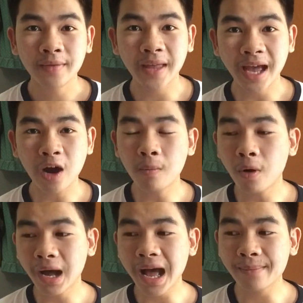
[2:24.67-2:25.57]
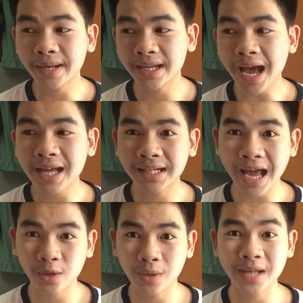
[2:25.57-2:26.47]
แต่เขามองข้ามในด้าน
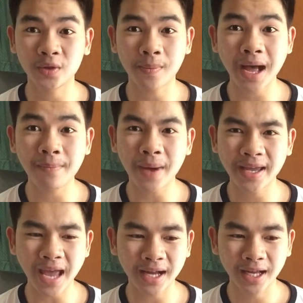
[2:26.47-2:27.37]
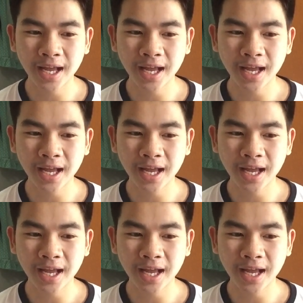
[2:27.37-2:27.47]
การดูแลสุขภาพไปอย่าง